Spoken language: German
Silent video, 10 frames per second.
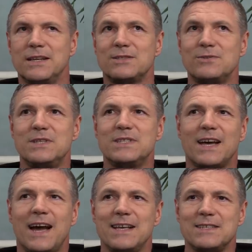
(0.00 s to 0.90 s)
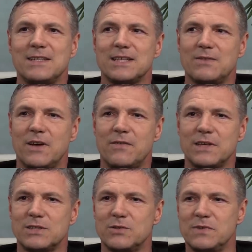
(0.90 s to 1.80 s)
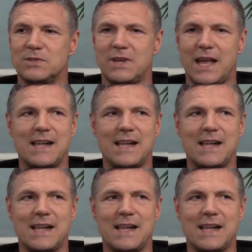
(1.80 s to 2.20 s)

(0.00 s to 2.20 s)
dass du diese Reise, das war fast so wie so eine